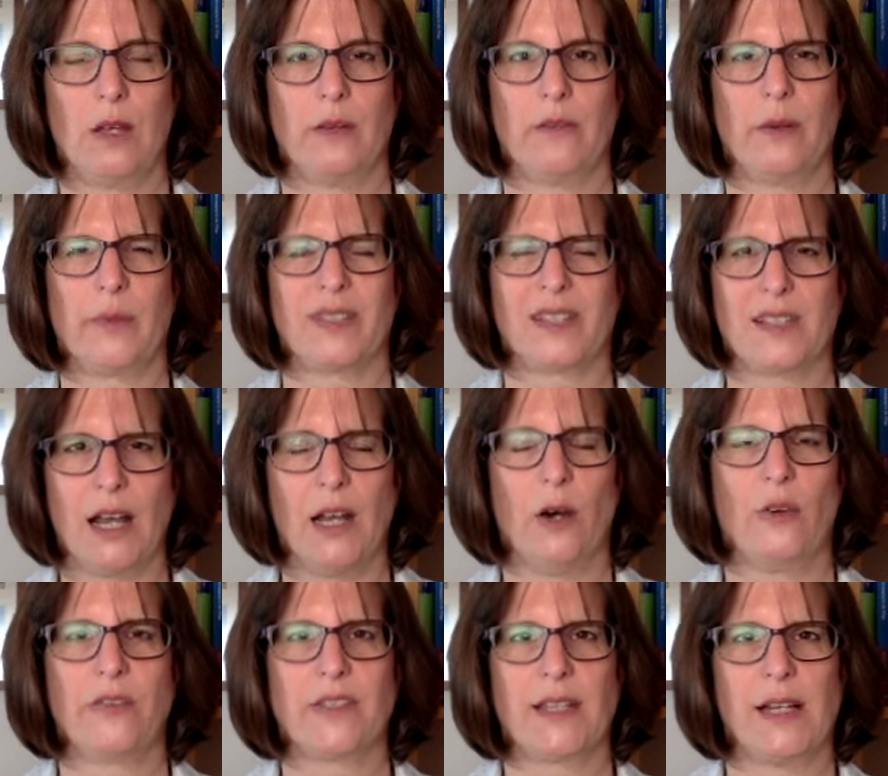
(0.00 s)
Wenn wir es jetzt alle
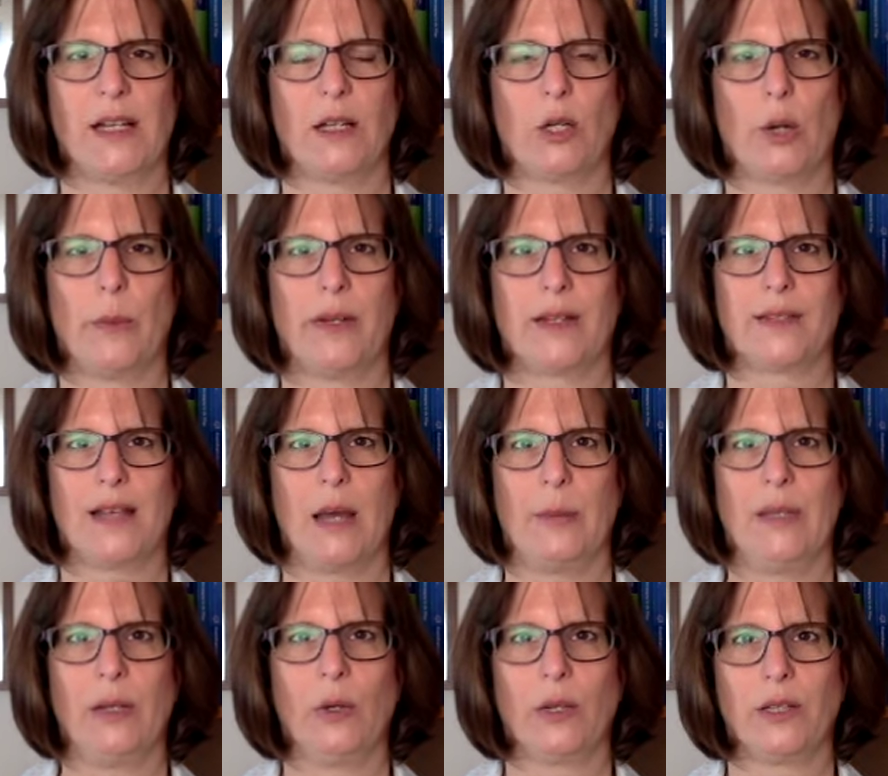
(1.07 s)
aufzählen, dann kann man das
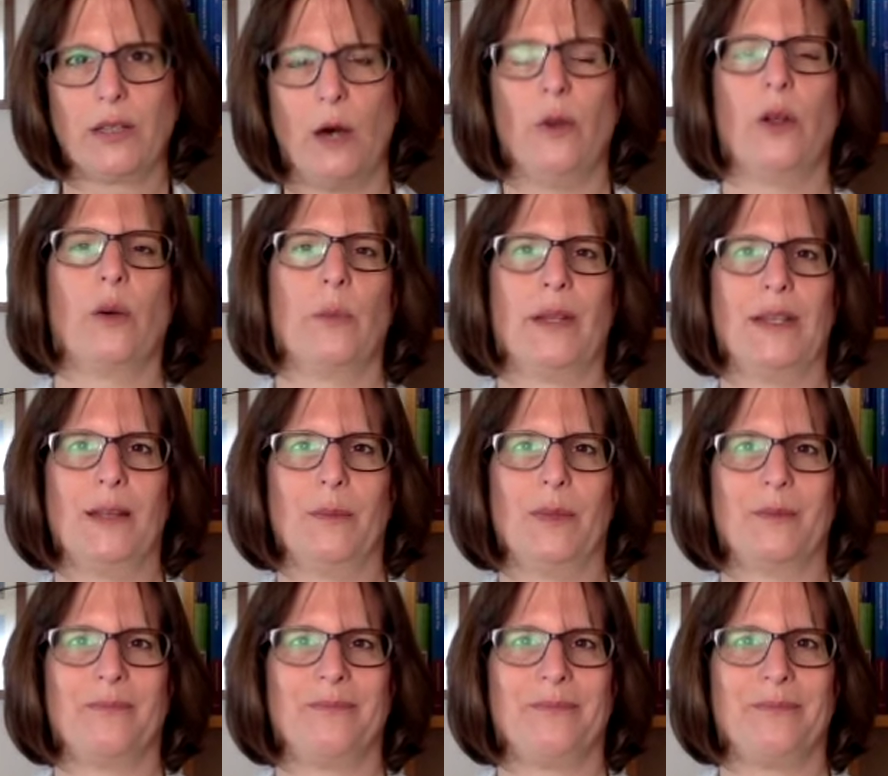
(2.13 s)
Amylorid auch noch
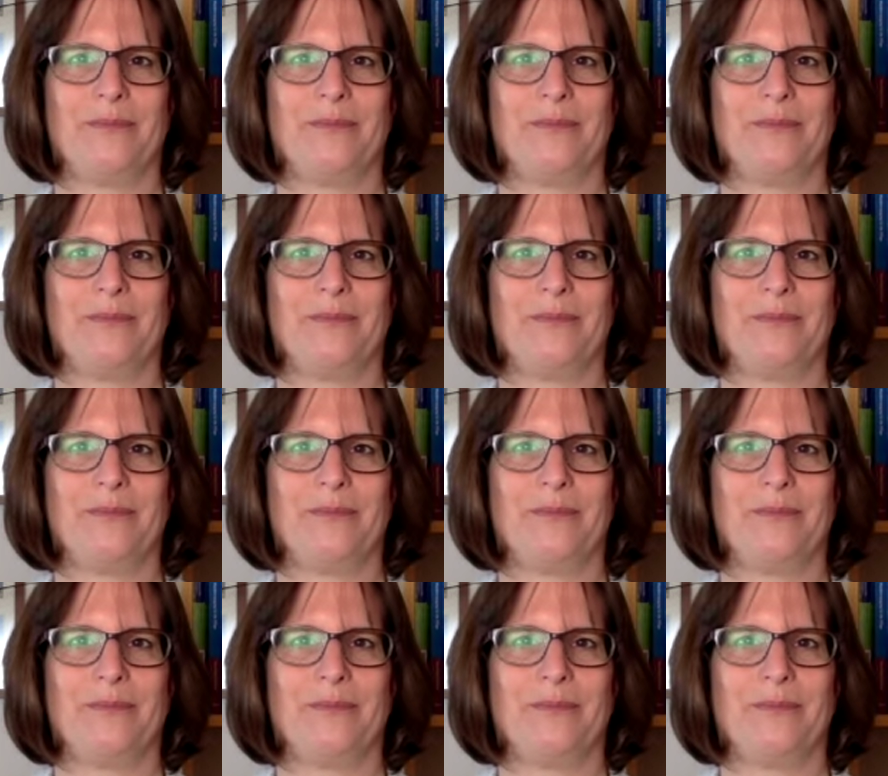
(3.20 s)
mitnehmen.